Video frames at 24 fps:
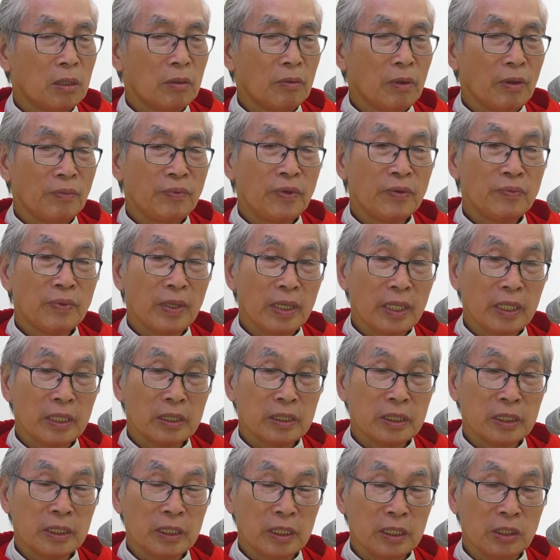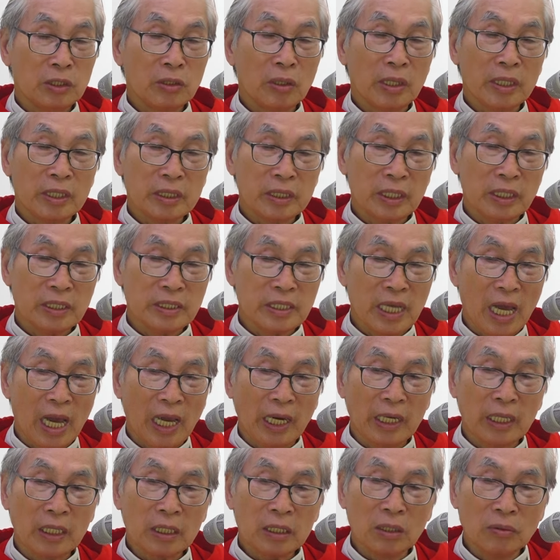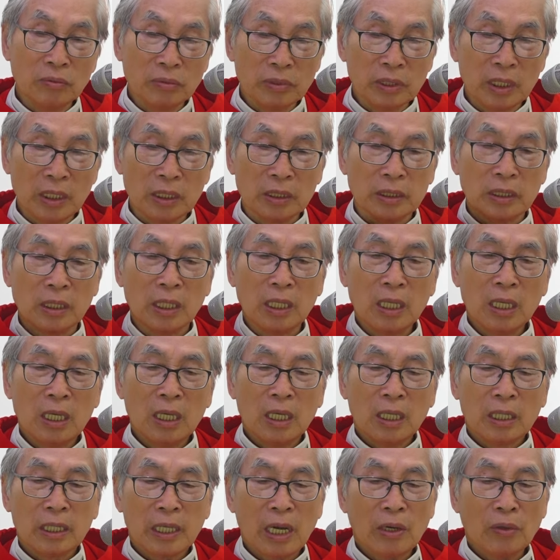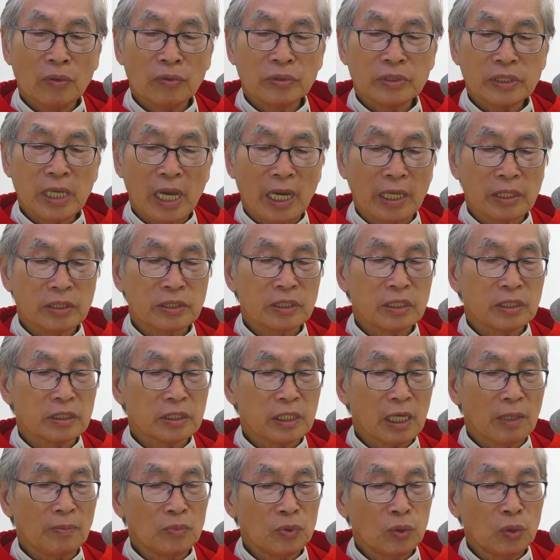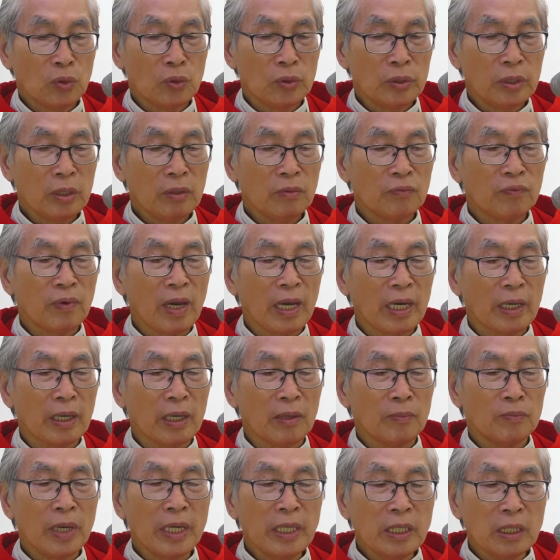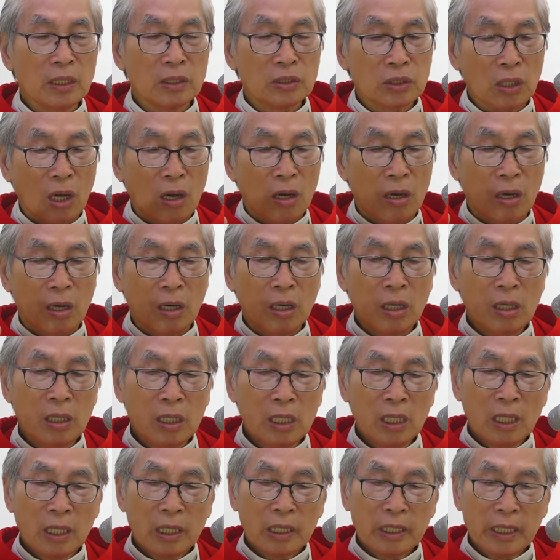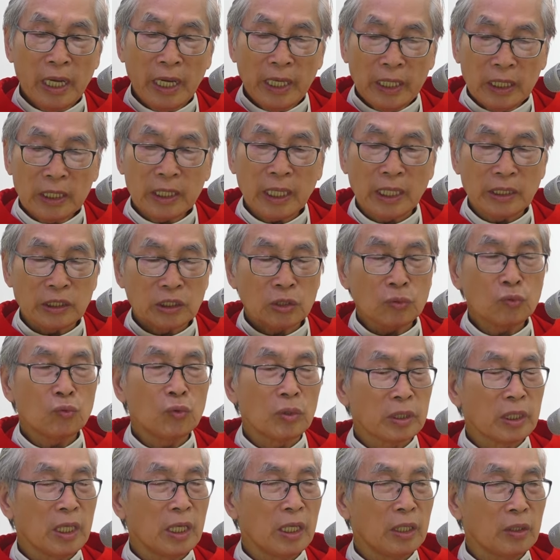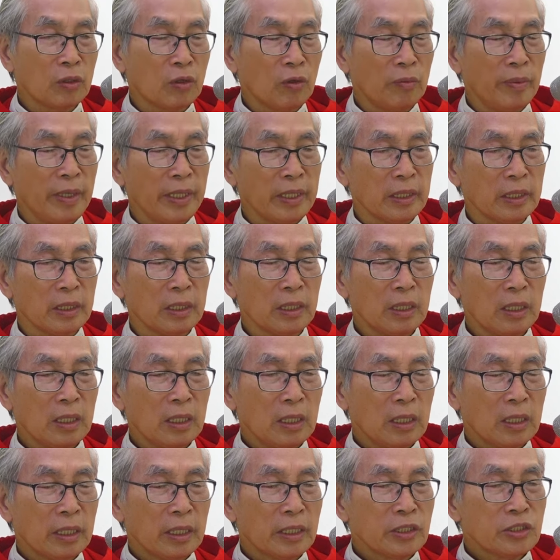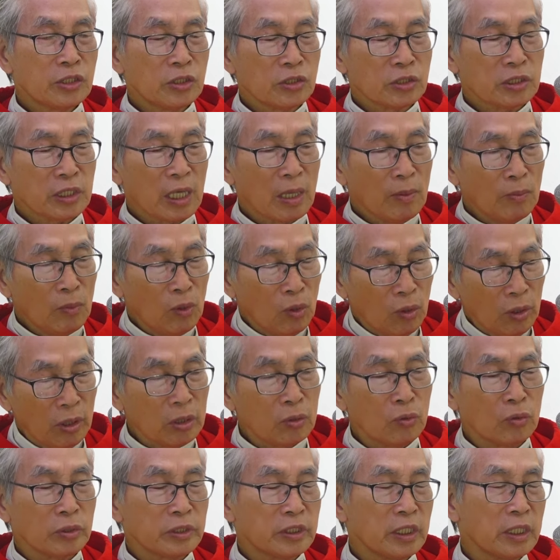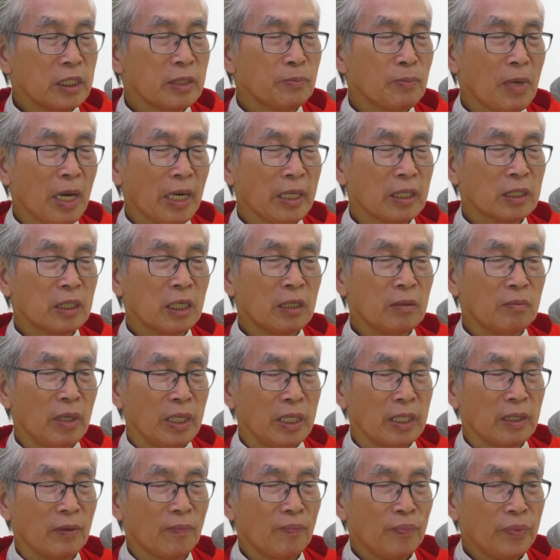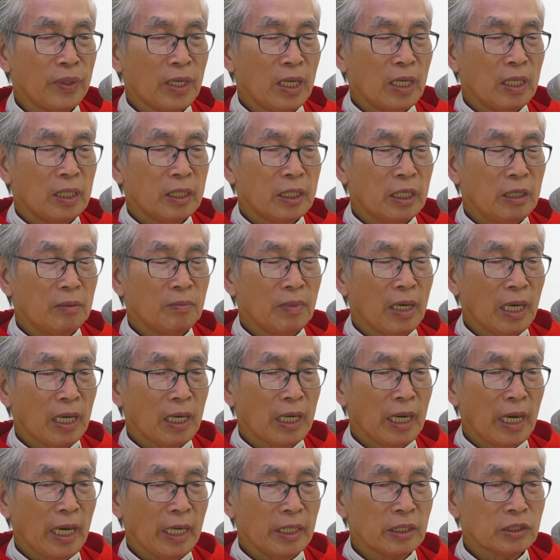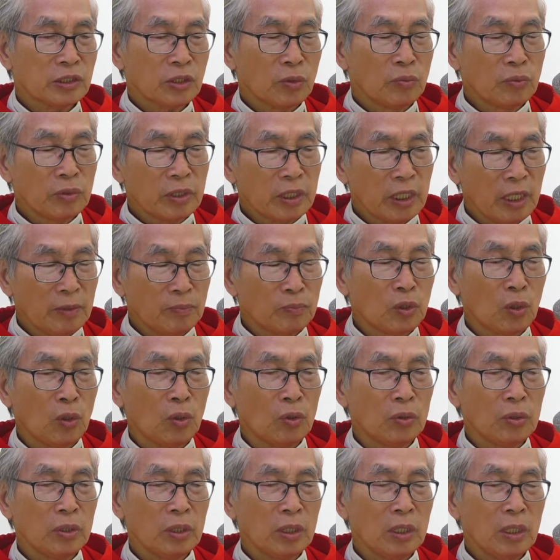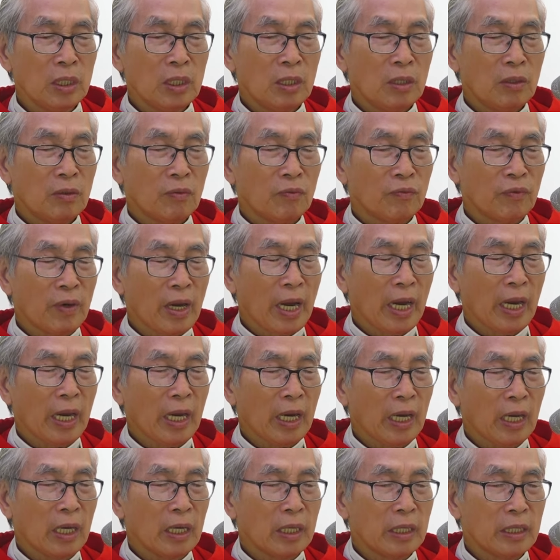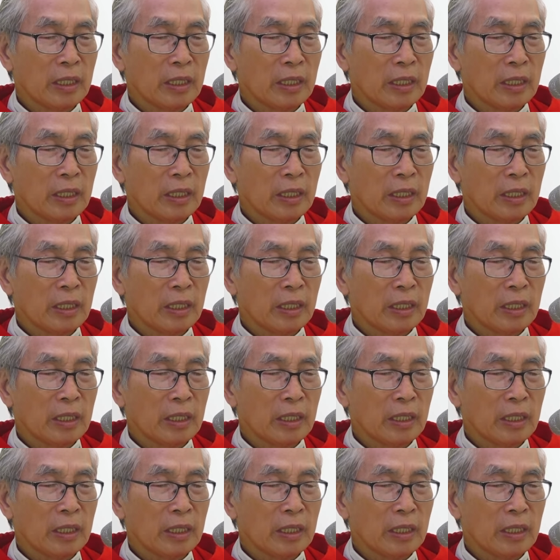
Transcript: và vì vậy thì Doan Thầy Giả đã không ngừng rao giảng sự sám hối và bày tỏ ngay cả trong cuộc đời của mình cái sự sám hối của chính bản thân mình khi mà Ngài sống khiêm tốn và